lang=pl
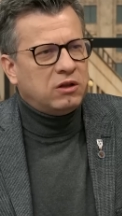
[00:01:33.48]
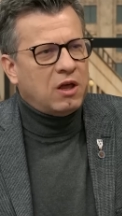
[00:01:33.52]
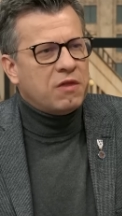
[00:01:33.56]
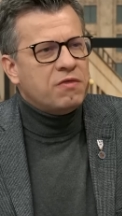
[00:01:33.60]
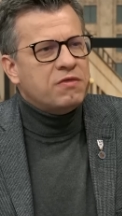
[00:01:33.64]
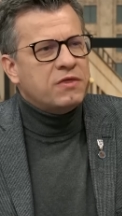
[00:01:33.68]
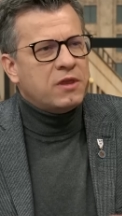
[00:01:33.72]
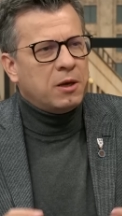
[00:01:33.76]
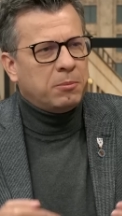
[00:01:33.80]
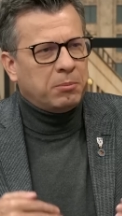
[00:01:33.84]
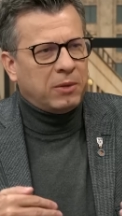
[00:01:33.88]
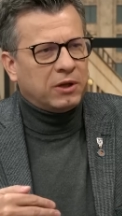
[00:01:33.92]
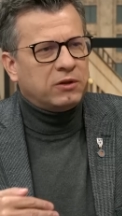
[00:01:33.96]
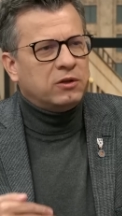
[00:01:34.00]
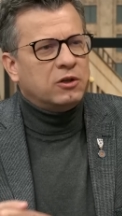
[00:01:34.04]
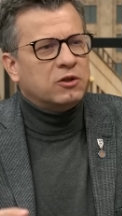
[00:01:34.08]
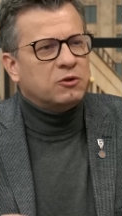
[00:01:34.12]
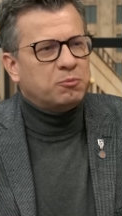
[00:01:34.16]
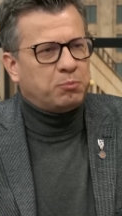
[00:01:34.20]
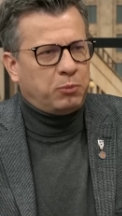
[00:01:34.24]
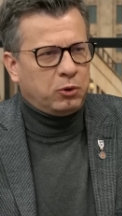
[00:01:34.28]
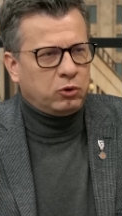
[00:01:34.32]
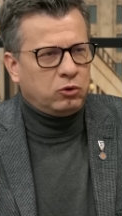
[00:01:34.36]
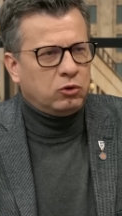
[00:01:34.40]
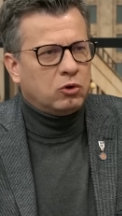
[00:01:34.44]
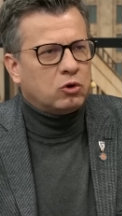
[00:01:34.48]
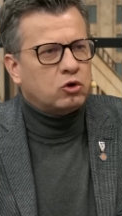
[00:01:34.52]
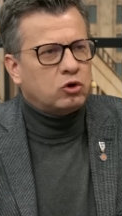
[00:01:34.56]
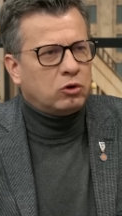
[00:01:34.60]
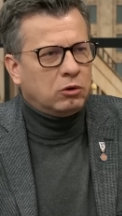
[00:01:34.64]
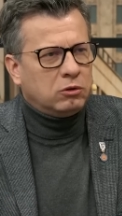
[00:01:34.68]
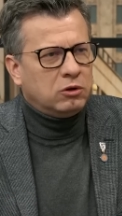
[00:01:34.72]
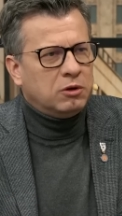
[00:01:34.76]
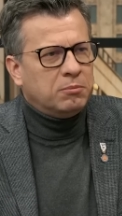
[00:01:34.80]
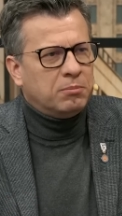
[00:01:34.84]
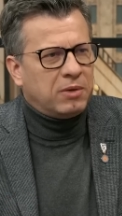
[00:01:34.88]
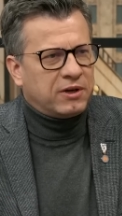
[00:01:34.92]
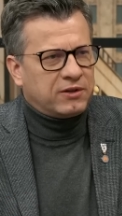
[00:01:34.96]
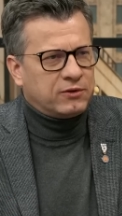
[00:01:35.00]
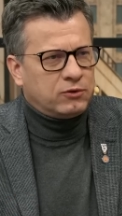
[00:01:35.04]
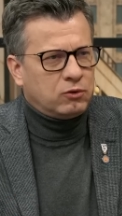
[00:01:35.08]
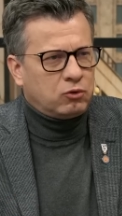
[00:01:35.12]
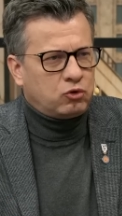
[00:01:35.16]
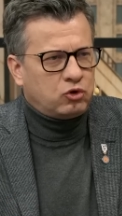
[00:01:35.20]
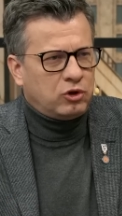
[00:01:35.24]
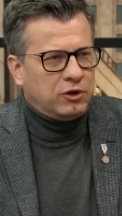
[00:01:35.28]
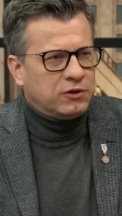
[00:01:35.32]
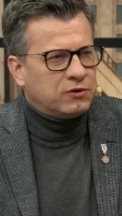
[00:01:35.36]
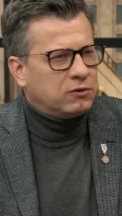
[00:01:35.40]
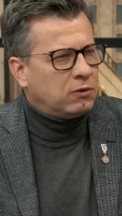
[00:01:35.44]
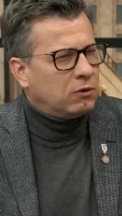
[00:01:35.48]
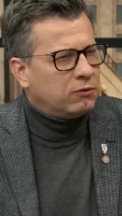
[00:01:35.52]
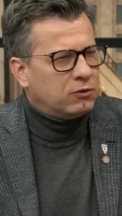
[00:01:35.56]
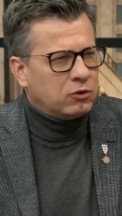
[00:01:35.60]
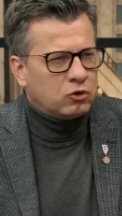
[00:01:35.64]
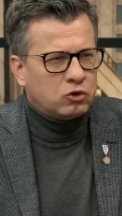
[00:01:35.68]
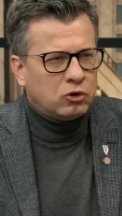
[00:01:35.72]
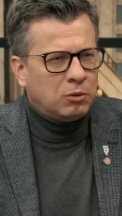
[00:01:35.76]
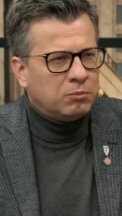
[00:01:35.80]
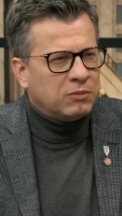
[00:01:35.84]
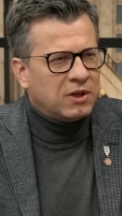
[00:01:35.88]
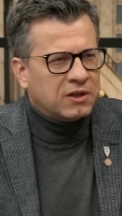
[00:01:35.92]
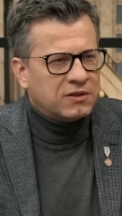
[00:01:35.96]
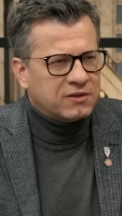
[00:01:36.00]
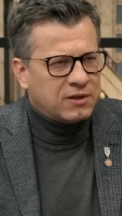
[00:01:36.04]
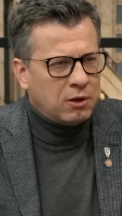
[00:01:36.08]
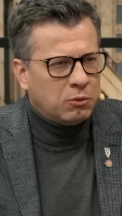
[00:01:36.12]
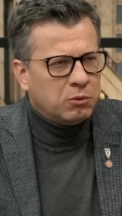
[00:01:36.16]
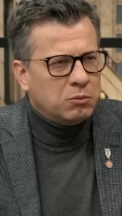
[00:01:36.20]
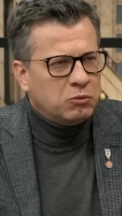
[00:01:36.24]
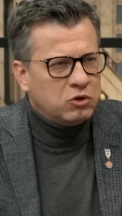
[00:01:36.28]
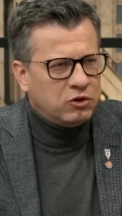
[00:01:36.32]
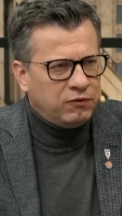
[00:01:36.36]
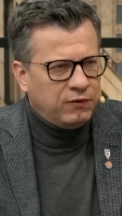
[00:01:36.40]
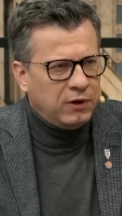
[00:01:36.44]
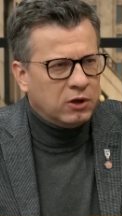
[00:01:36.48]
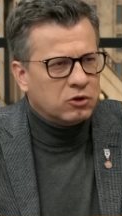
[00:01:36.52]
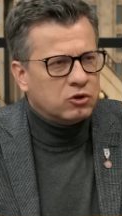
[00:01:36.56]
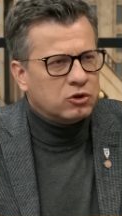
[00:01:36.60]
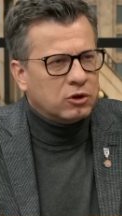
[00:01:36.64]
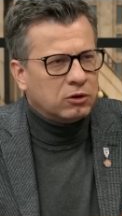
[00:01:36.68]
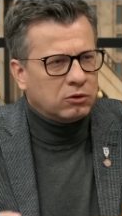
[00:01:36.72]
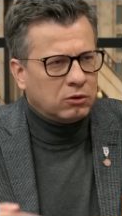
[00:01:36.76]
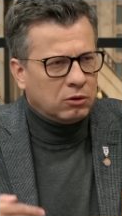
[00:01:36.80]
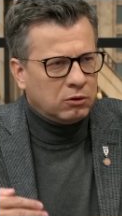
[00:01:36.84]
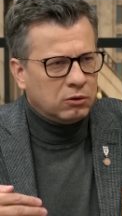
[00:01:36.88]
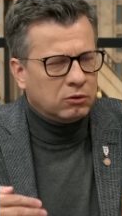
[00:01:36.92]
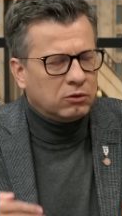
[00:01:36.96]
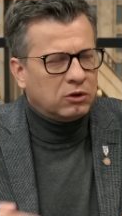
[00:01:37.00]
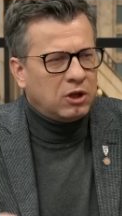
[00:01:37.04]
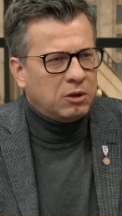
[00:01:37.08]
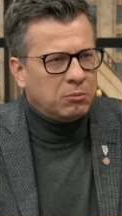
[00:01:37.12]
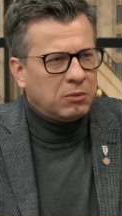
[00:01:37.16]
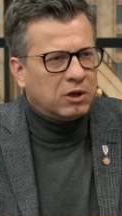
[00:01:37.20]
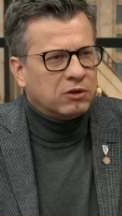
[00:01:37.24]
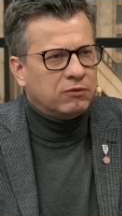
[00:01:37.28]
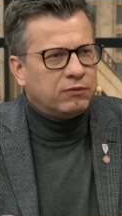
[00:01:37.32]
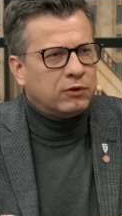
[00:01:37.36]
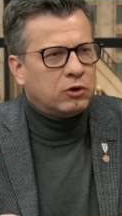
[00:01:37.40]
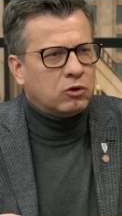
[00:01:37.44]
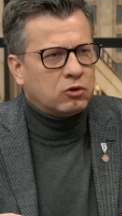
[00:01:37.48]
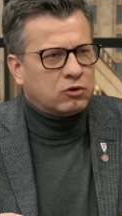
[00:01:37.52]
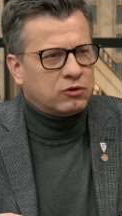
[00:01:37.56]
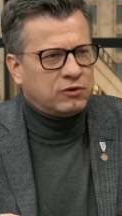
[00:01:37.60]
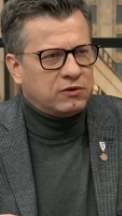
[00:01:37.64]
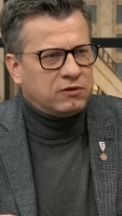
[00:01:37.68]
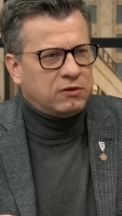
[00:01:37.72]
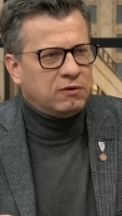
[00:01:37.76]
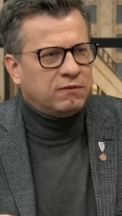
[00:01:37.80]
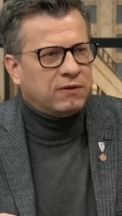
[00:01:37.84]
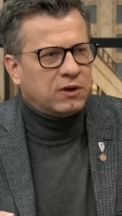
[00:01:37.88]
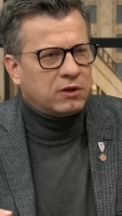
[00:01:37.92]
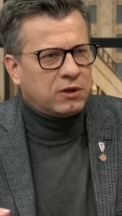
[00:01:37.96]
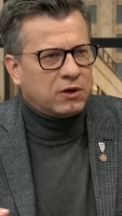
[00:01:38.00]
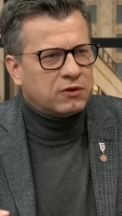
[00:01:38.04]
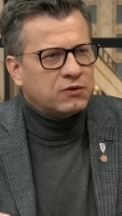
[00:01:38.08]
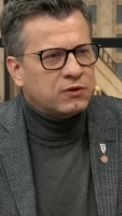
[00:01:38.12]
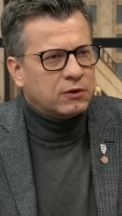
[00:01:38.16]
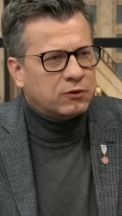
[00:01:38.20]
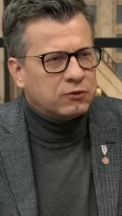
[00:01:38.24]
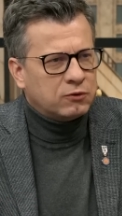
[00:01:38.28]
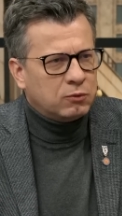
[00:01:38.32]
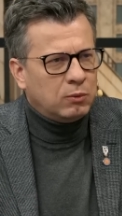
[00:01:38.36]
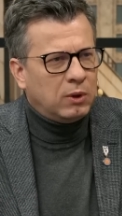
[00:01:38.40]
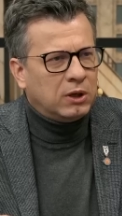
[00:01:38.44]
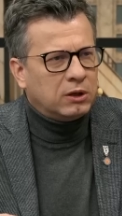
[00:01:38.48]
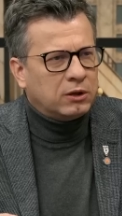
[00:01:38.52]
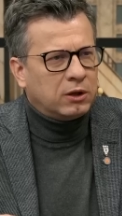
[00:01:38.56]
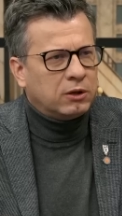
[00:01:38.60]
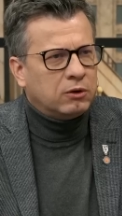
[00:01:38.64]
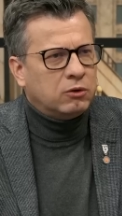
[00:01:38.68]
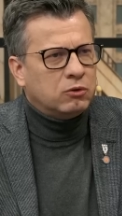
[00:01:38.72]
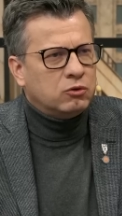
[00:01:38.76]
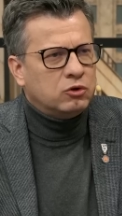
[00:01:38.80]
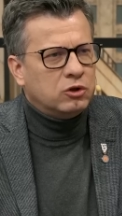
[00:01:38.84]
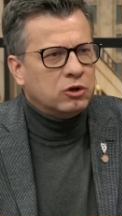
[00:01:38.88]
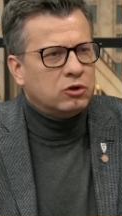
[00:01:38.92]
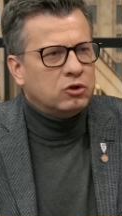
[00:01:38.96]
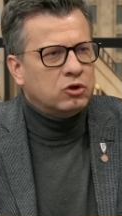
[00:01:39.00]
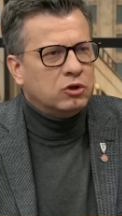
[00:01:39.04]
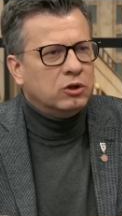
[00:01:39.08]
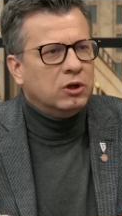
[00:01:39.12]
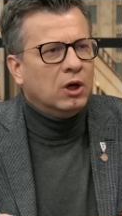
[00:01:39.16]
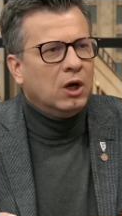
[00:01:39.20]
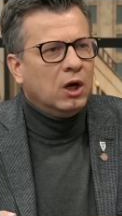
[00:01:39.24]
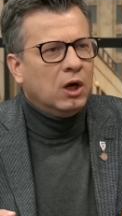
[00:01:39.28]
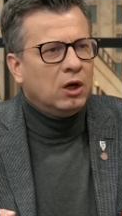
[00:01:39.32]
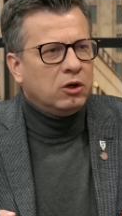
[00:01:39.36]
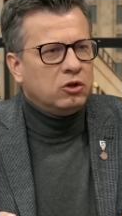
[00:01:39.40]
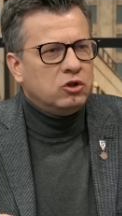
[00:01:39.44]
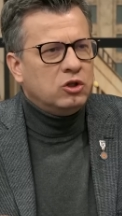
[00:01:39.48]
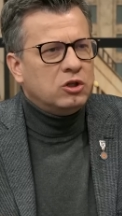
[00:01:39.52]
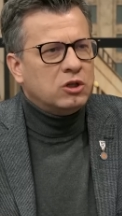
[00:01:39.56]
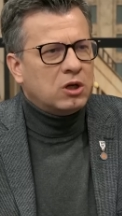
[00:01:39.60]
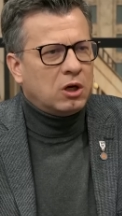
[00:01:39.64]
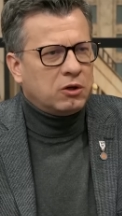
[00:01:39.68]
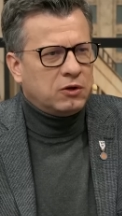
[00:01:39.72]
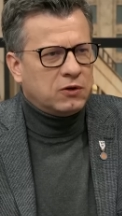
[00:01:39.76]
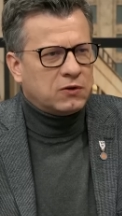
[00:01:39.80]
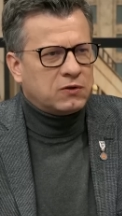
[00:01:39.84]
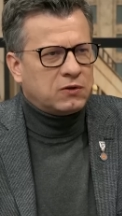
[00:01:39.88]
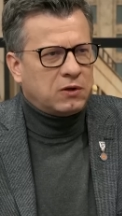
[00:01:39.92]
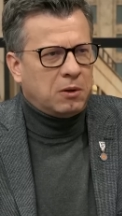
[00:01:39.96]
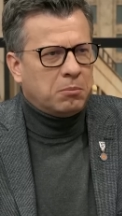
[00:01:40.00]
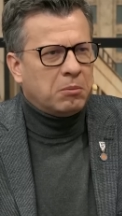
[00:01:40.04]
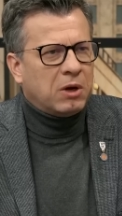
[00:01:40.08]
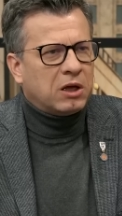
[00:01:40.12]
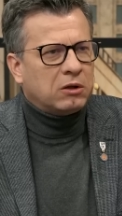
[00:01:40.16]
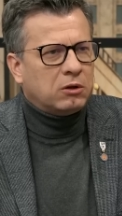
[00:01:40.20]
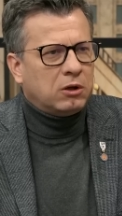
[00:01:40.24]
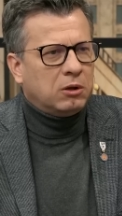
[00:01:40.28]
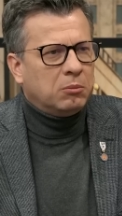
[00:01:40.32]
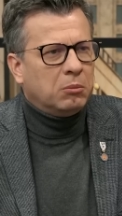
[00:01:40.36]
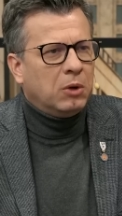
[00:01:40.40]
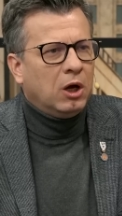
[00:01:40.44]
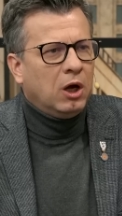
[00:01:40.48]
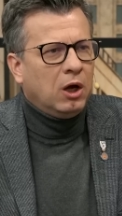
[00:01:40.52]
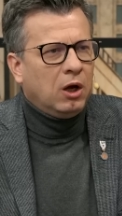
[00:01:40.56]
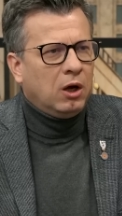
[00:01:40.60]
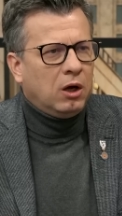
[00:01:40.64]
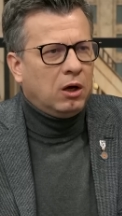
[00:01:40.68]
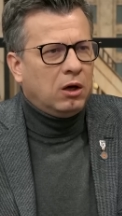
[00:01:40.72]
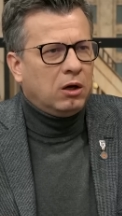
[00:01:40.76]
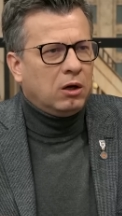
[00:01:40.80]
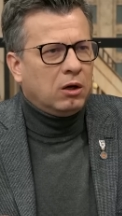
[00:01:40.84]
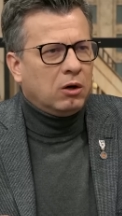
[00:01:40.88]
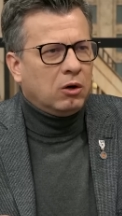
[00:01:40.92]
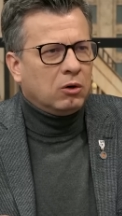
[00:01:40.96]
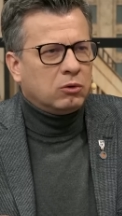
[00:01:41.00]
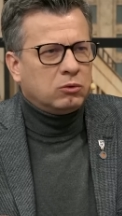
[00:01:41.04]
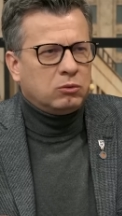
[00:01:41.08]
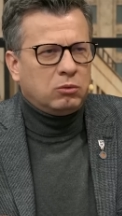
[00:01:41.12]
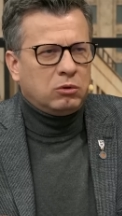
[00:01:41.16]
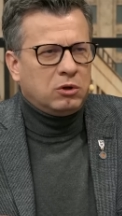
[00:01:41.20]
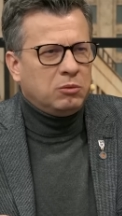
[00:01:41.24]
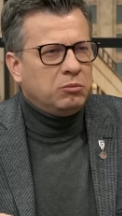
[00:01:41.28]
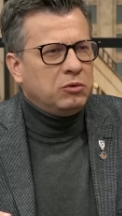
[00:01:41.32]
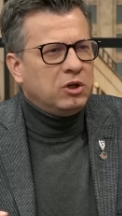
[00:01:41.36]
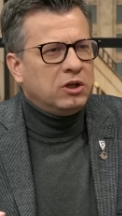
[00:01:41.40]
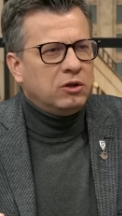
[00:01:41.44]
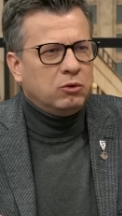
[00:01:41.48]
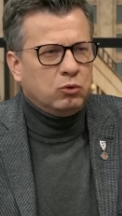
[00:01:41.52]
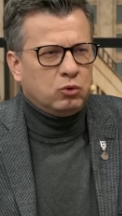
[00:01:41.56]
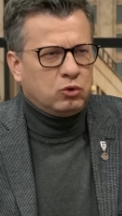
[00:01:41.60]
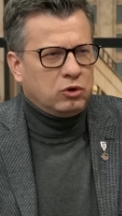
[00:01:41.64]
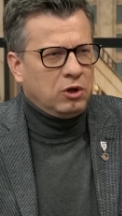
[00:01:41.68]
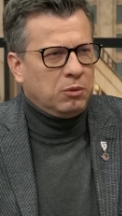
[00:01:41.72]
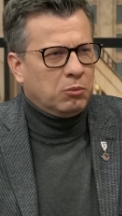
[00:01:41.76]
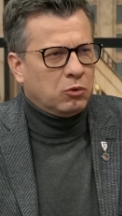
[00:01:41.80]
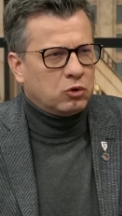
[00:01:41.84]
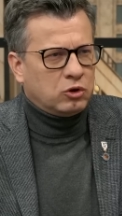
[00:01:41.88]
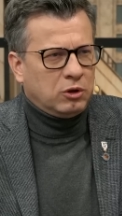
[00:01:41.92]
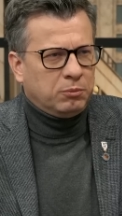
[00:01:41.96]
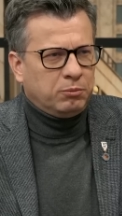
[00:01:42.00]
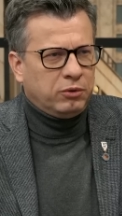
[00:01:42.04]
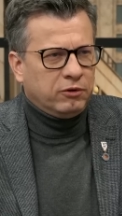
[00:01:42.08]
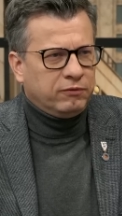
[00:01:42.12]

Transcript: ten temat jest podnoszony bardzo często, zresztą na całym świecie. To temat wykorzystywania seksualnego dzieci dzisiaj jest tematem, e, o którym nikt już nie może